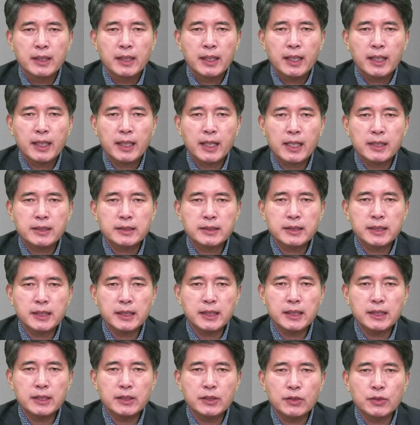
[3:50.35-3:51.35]
하나는
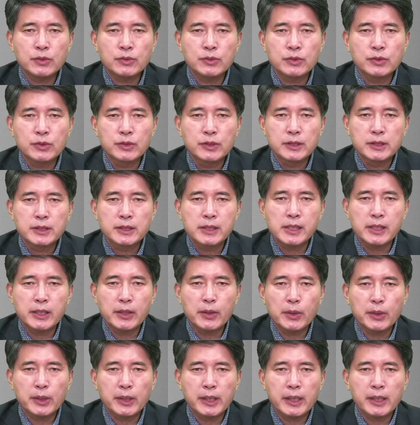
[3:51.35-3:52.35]
이 년 칠
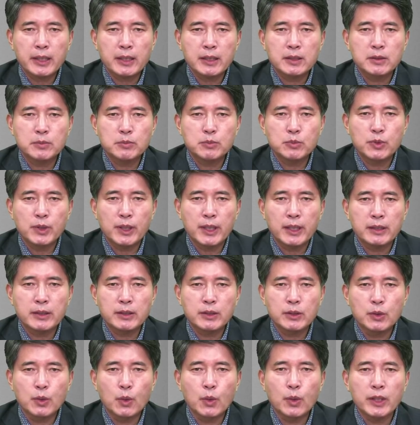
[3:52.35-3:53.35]
개월가량
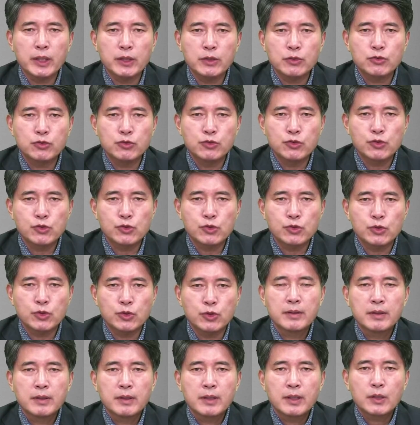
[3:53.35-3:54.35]
근무한 용인
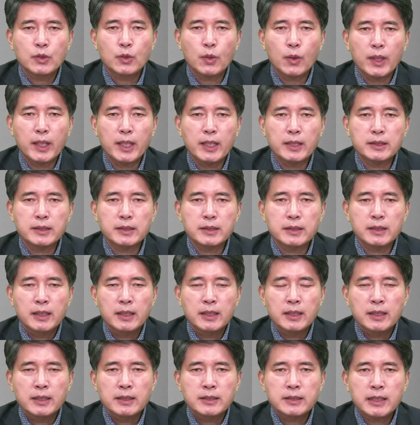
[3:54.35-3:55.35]
군수, 또 하나는
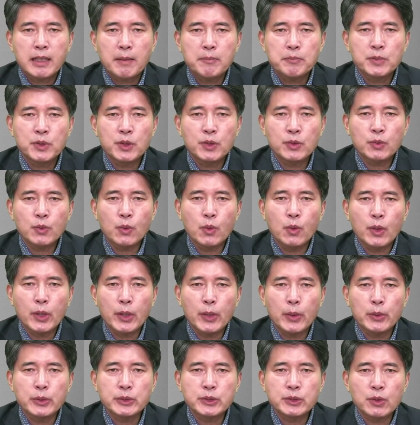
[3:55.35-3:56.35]
삼 년 오
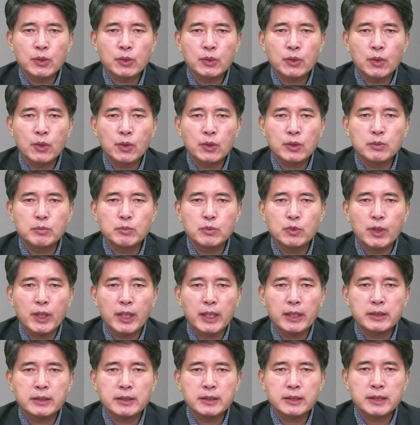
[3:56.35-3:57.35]
개월 정도
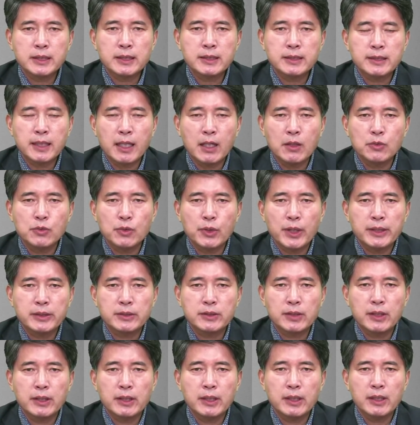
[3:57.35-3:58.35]
근무한
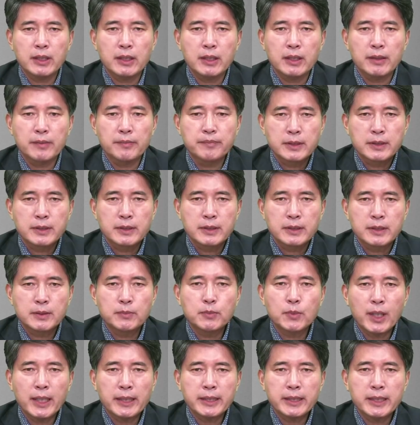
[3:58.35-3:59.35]
식산국에서의
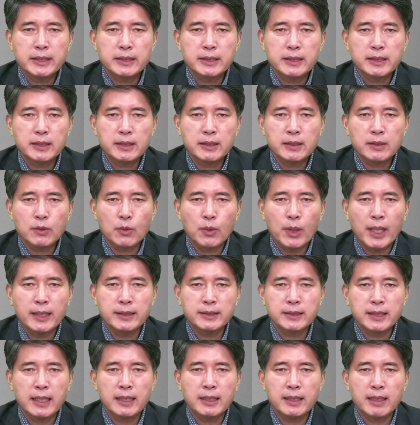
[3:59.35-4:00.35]
금강 내지는
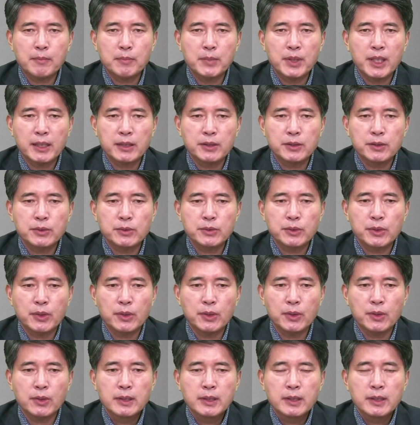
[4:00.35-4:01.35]
광산
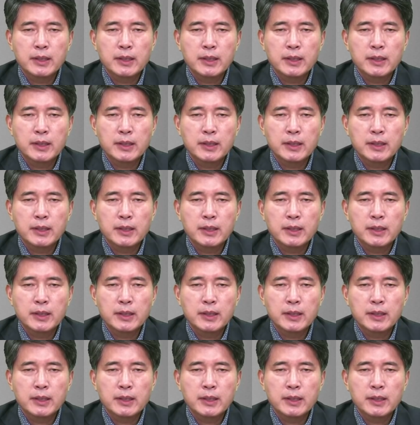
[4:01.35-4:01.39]
담당이었고요.